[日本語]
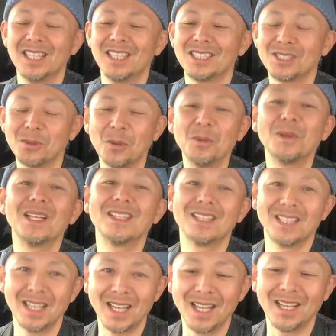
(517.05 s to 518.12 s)
そうな
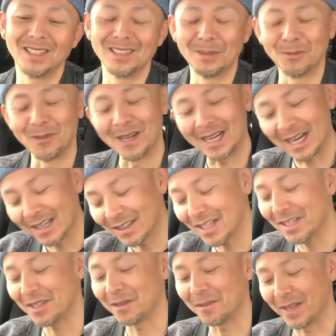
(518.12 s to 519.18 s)
んだでも分かんな
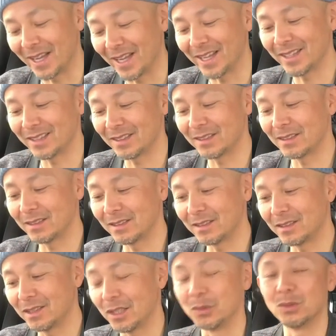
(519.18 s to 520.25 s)
いんだよねっ
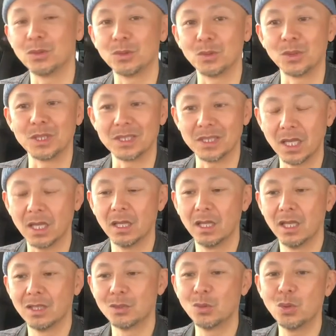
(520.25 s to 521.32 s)
て言っとくとですね、
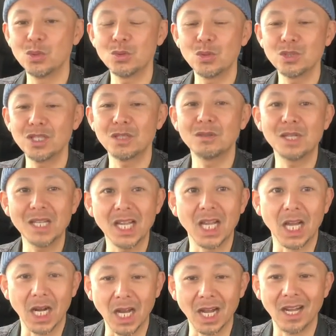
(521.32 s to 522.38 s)
同情してくれない
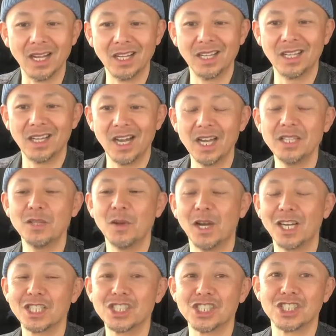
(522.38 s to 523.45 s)
から相手は
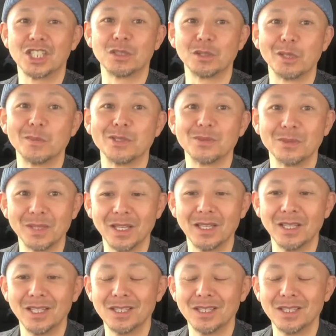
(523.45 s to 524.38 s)
話しなくなりますよね。